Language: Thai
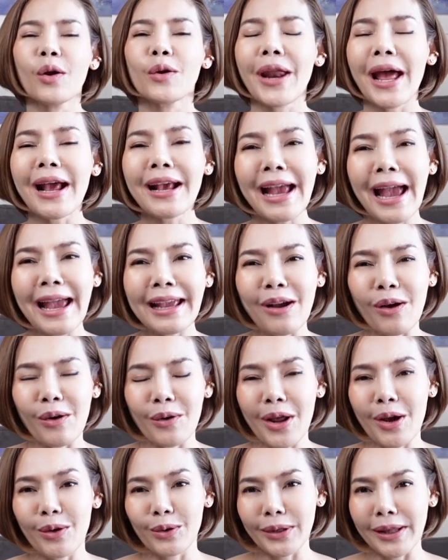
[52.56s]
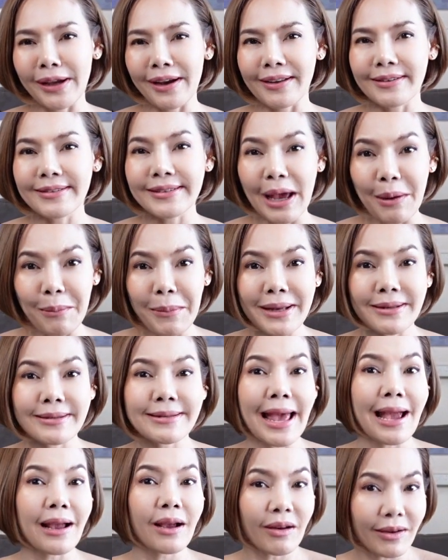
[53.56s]
ร่างกายของเรานะคะสามารถส
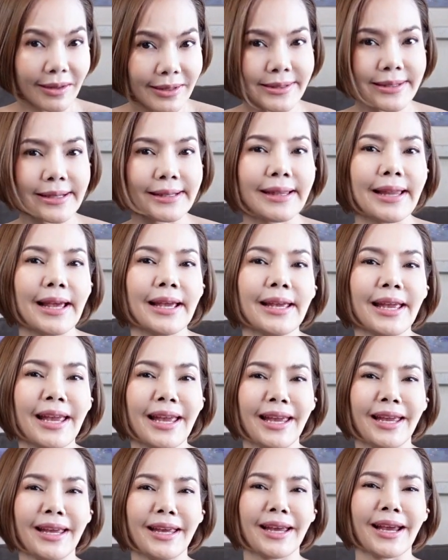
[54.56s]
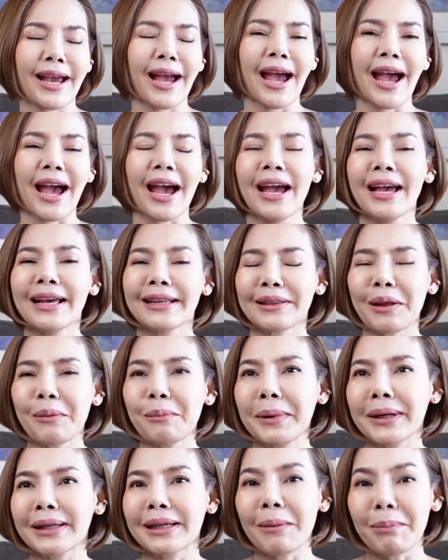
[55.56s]
ร้างคอลลาเจนได้เองค่ะแต่
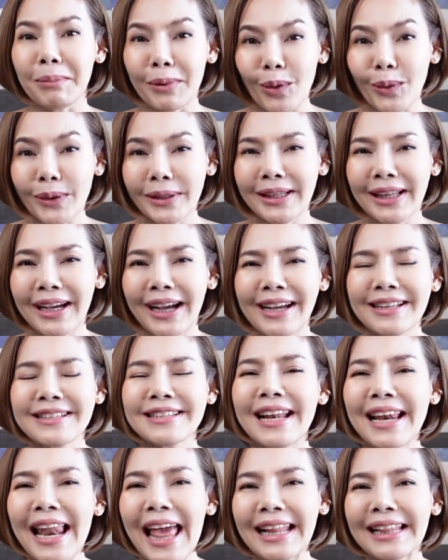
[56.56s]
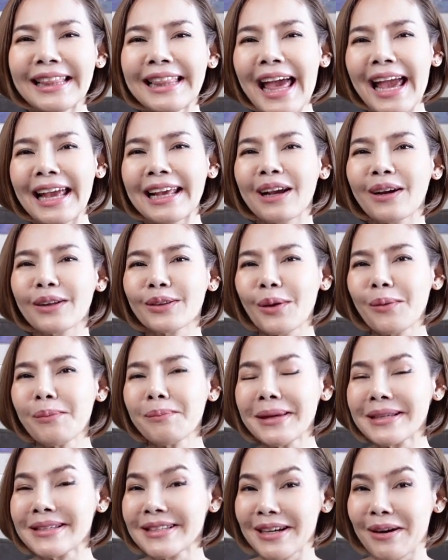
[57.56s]
เหมือนกับรถนะคะจะแล่นได้ก็ต้อง
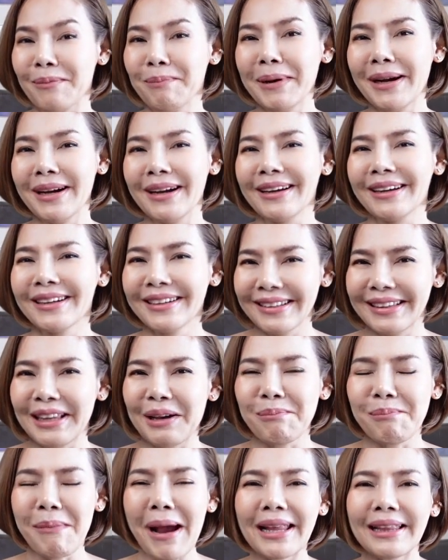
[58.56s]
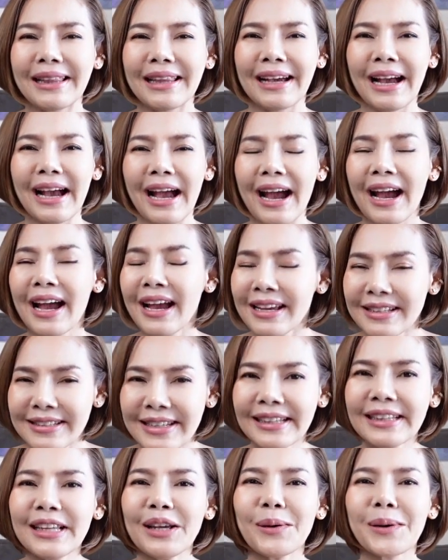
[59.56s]
มีเชื้อเพลิงคือน้ำมันนะคะ
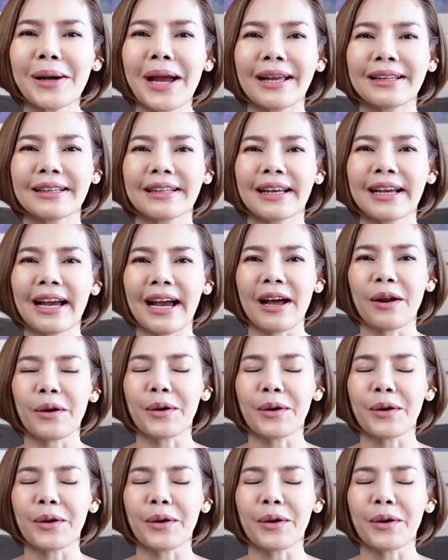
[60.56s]
เช่นเดียวกันค่ะ